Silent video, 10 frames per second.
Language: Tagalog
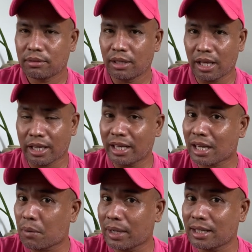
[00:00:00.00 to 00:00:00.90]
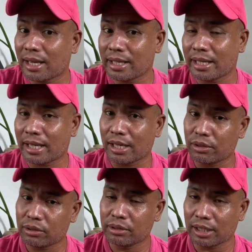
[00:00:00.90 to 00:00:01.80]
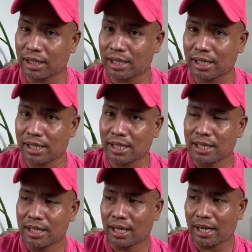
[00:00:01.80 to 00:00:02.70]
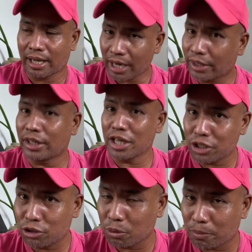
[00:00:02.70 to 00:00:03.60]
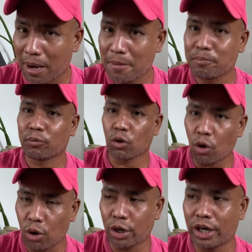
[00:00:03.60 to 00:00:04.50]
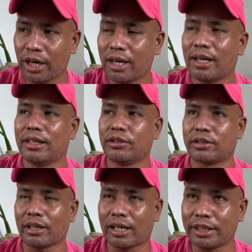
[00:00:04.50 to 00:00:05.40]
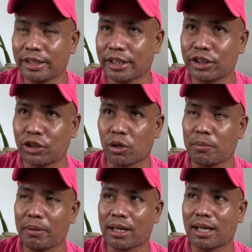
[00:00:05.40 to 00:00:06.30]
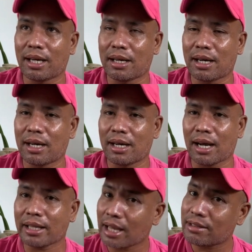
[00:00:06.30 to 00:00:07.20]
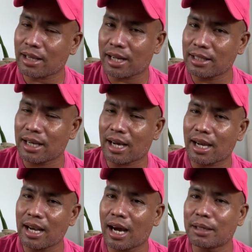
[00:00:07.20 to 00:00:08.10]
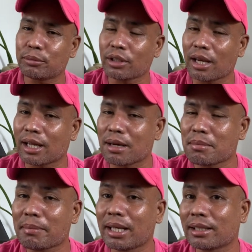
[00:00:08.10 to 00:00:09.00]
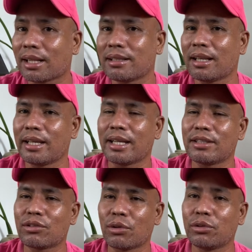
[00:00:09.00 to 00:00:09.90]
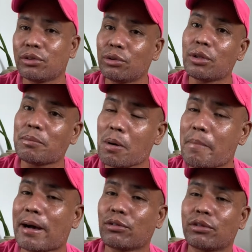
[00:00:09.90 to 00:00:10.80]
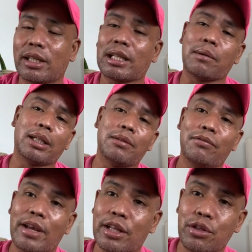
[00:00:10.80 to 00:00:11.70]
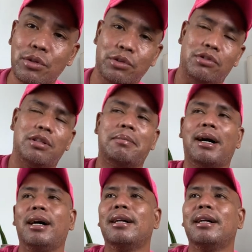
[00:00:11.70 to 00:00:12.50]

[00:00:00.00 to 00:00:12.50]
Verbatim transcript: eh ginagawa nila yan ng ano ng uh, uh, another issue pa or sa current issue, pag uh, ah, again sa kanila, kailangan po talagang mabaliktad nila yan. So, doon na po mapasok ang tinatawag natin fake news, di ba?